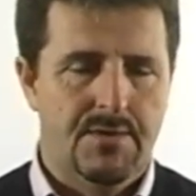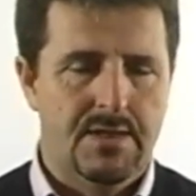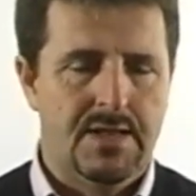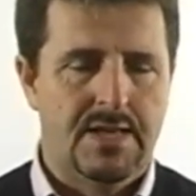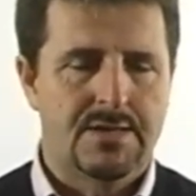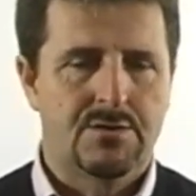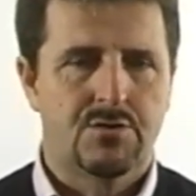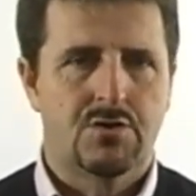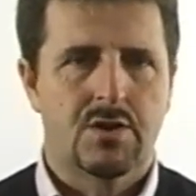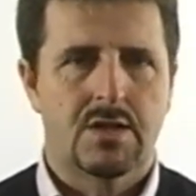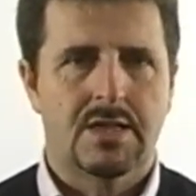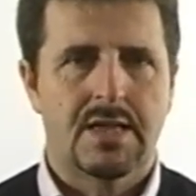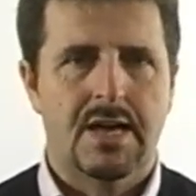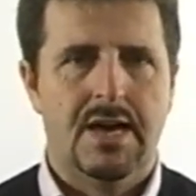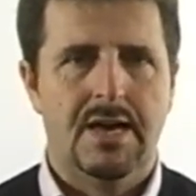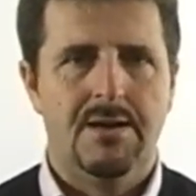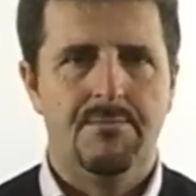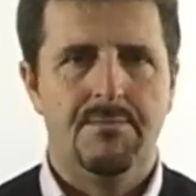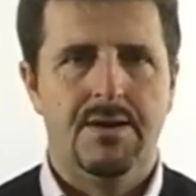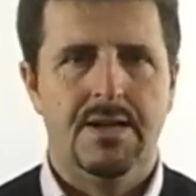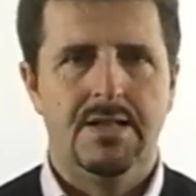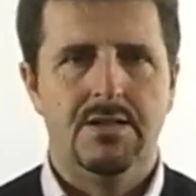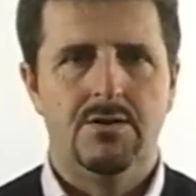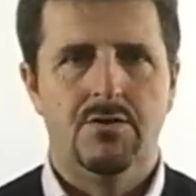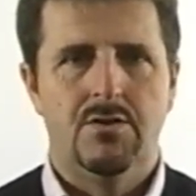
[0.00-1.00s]
la società è
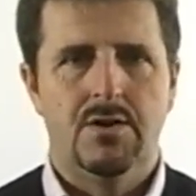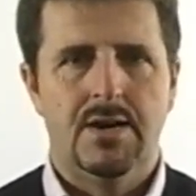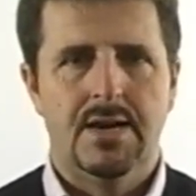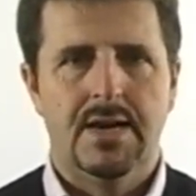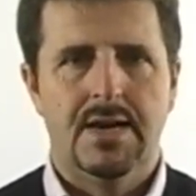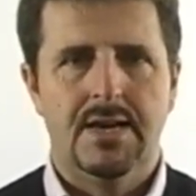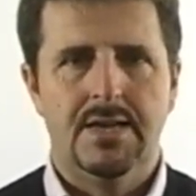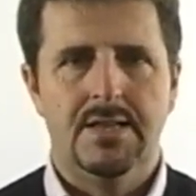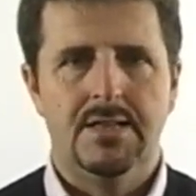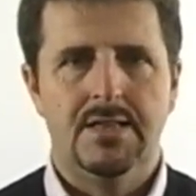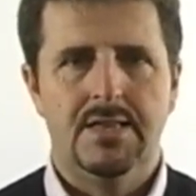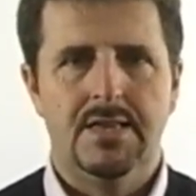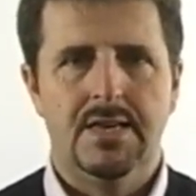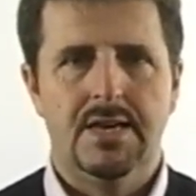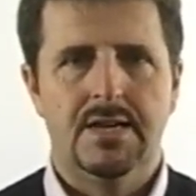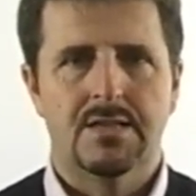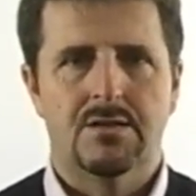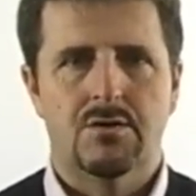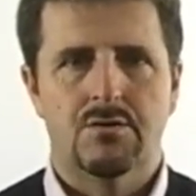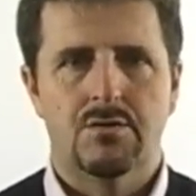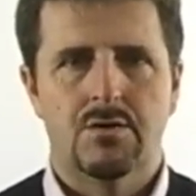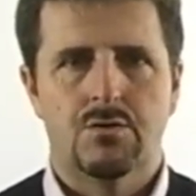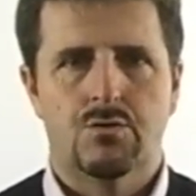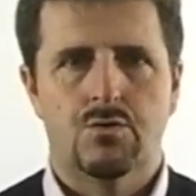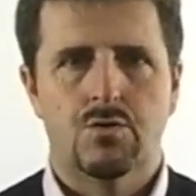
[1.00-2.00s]
meglio, è
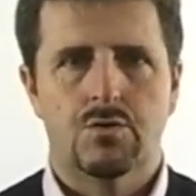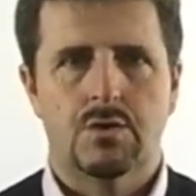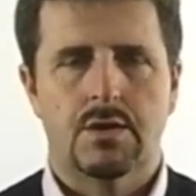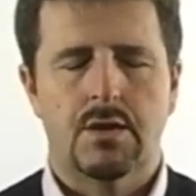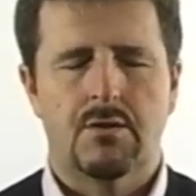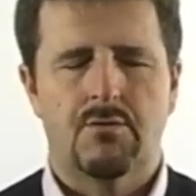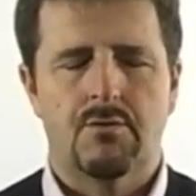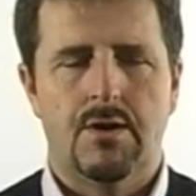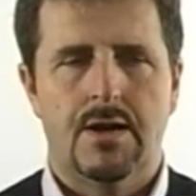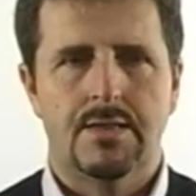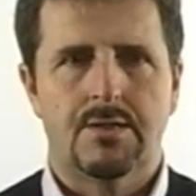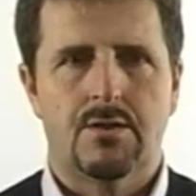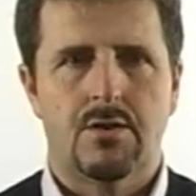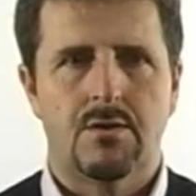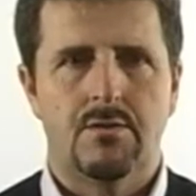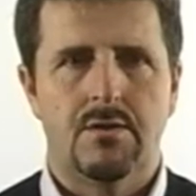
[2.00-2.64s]
indietro di tutti e quattro